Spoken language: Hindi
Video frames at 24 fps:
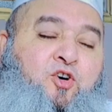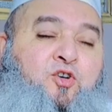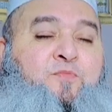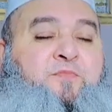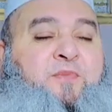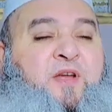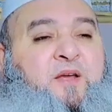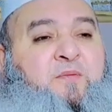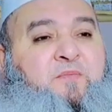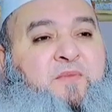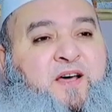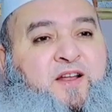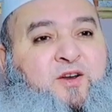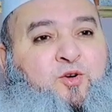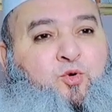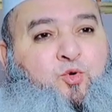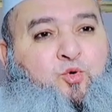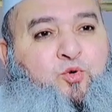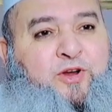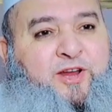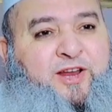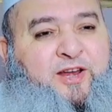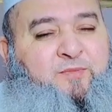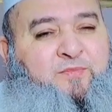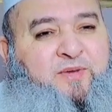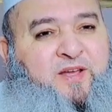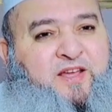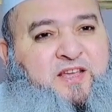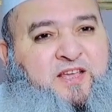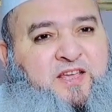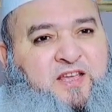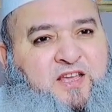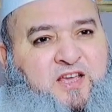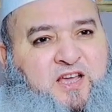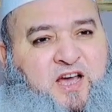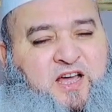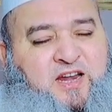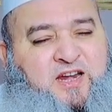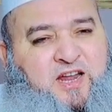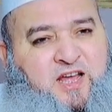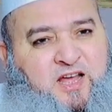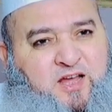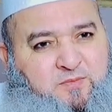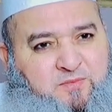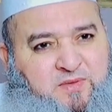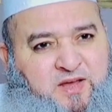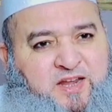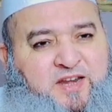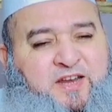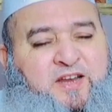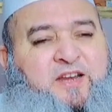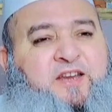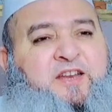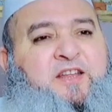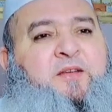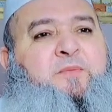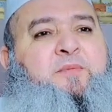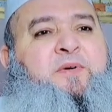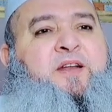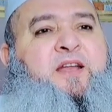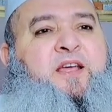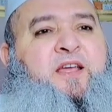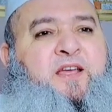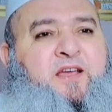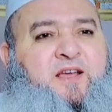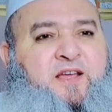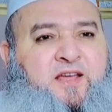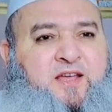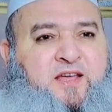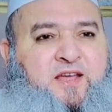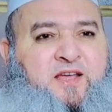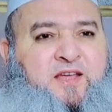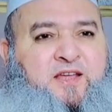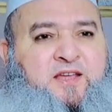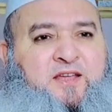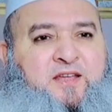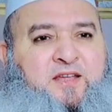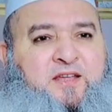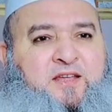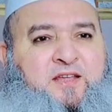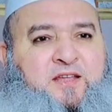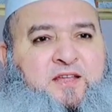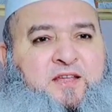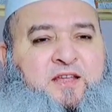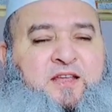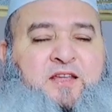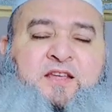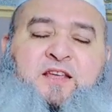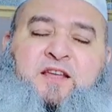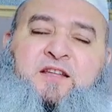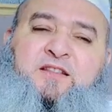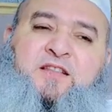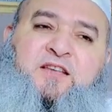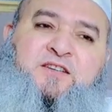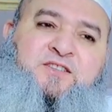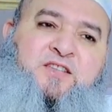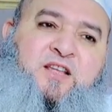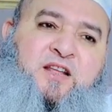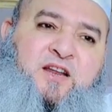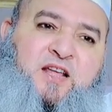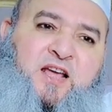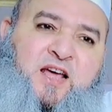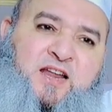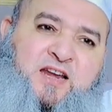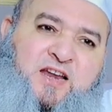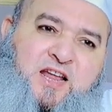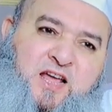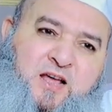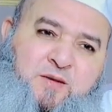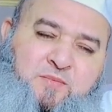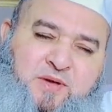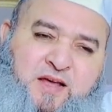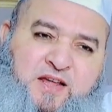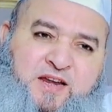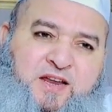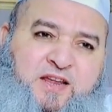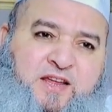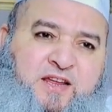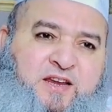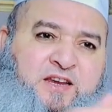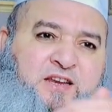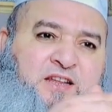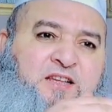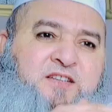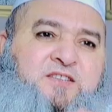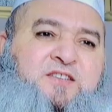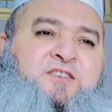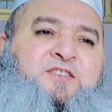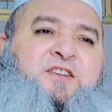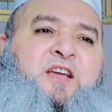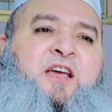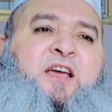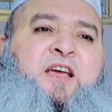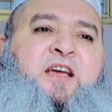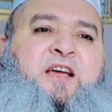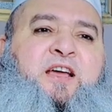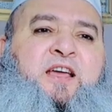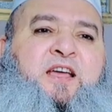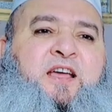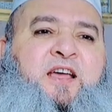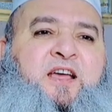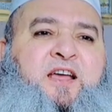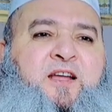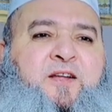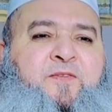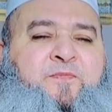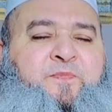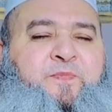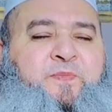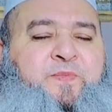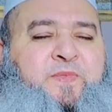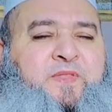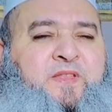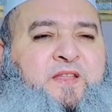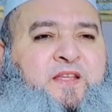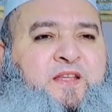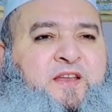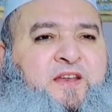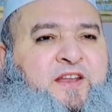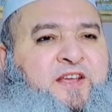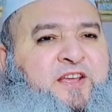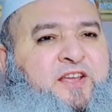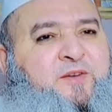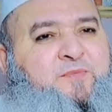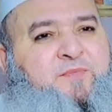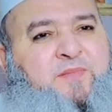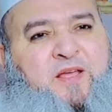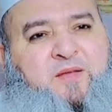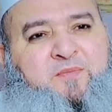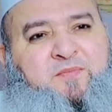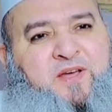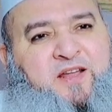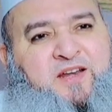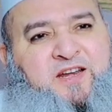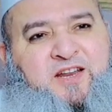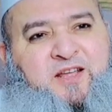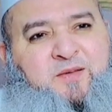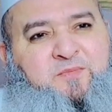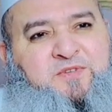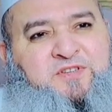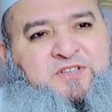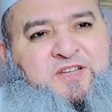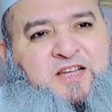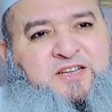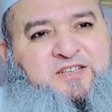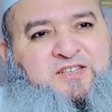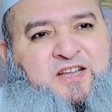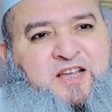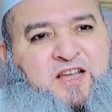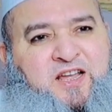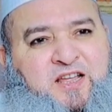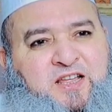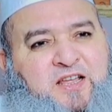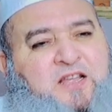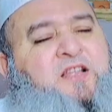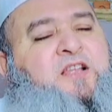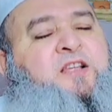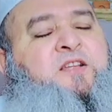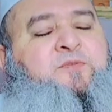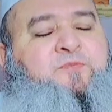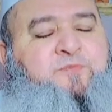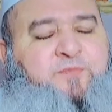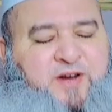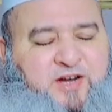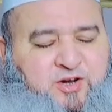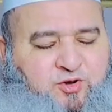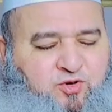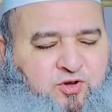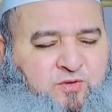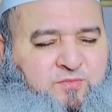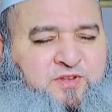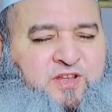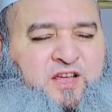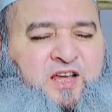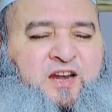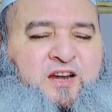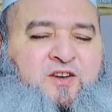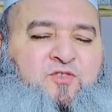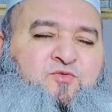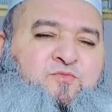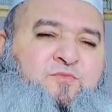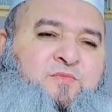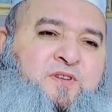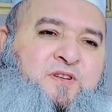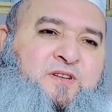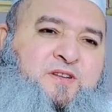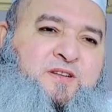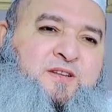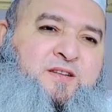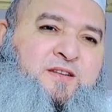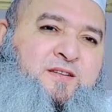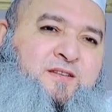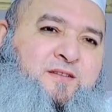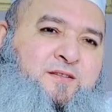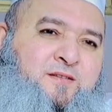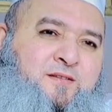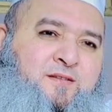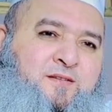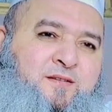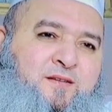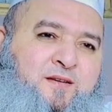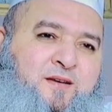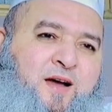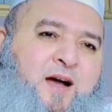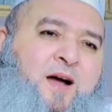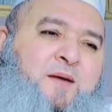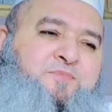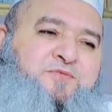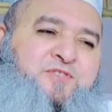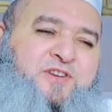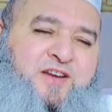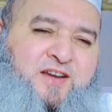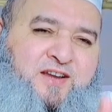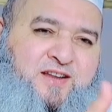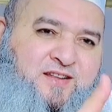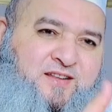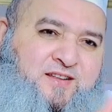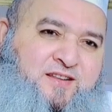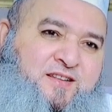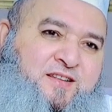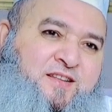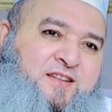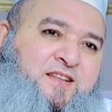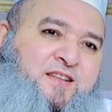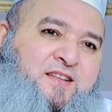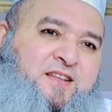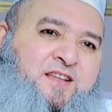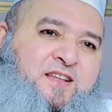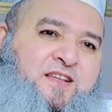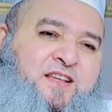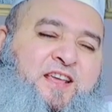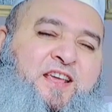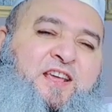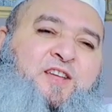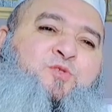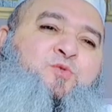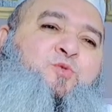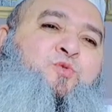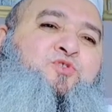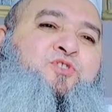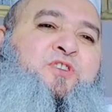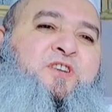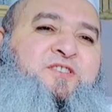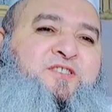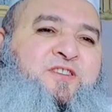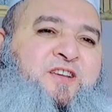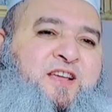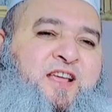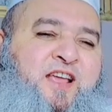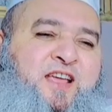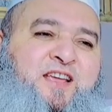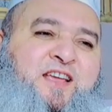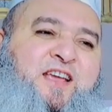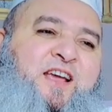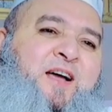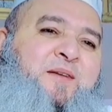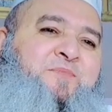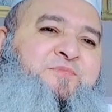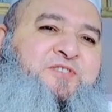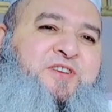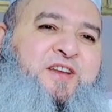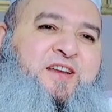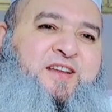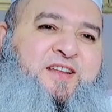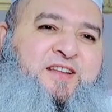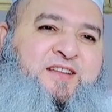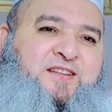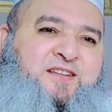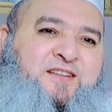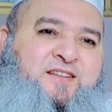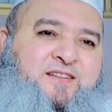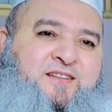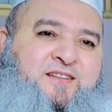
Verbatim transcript: और मेहमानों को इल्म है कि ये खाना हमारे लिए बनाया गया है ये दस्तरखान हमारे ही लिए सजाया गया है लेकिन मेहमान का मिजाज क्या है बैठो अभी आ रहे हूँ मैं आप चले एक दूसरे से कहेंगे आप चले